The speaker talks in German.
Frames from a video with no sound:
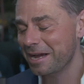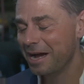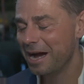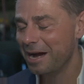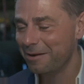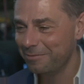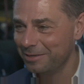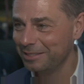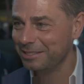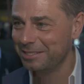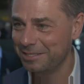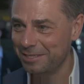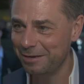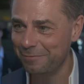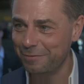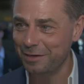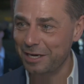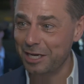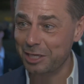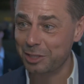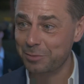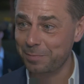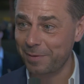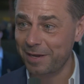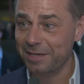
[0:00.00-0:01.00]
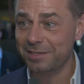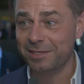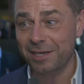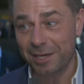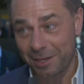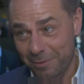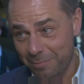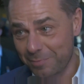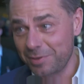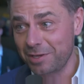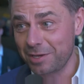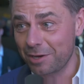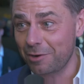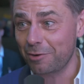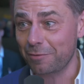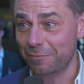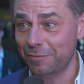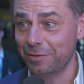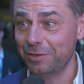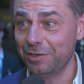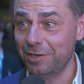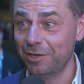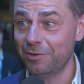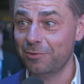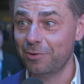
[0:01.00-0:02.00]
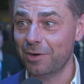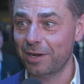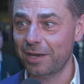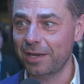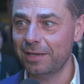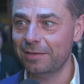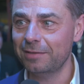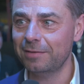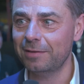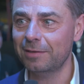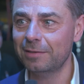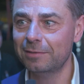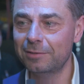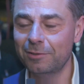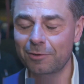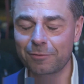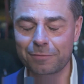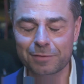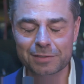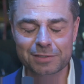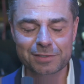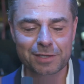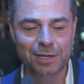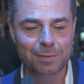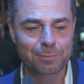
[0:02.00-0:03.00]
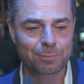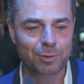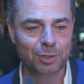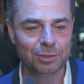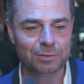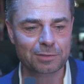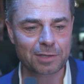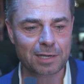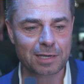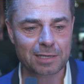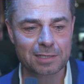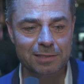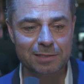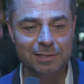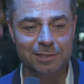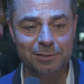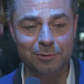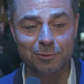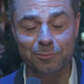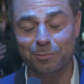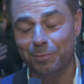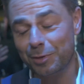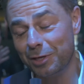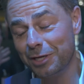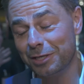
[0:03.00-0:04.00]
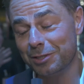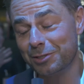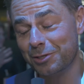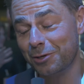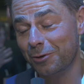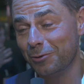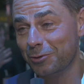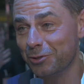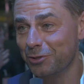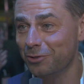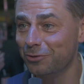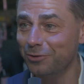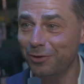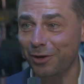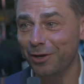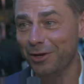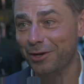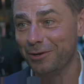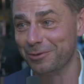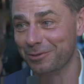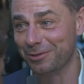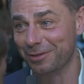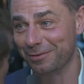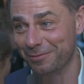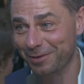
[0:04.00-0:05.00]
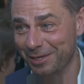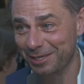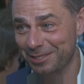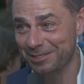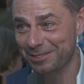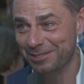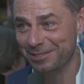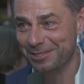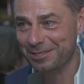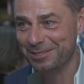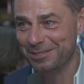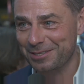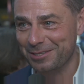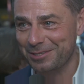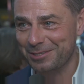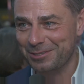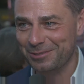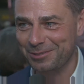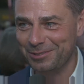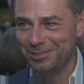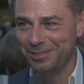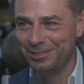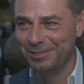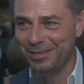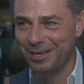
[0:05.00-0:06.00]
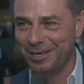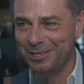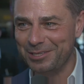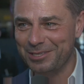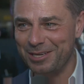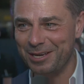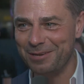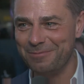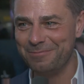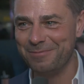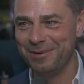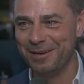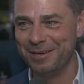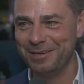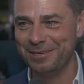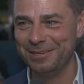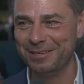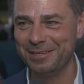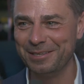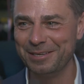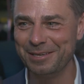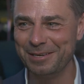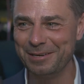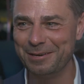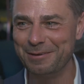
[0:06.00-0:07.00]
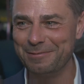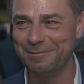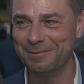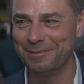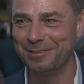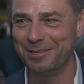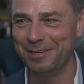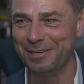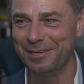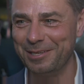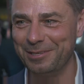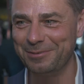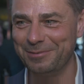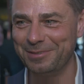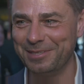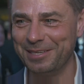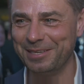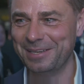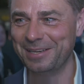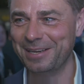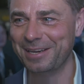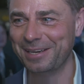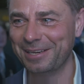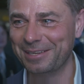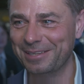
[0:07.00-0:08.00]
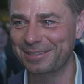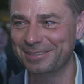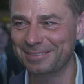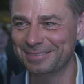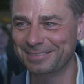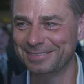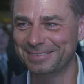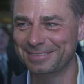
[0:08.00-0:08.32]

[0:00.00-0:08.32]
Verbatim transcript: arbeite sehr viel als Sprecher, eben hier auch für die Inhorgenta, die offiziellen Podcasts und bin als Coach und Trainer unterwegs. Das sind so die drei Standbeine, von denen ich mich ernähre.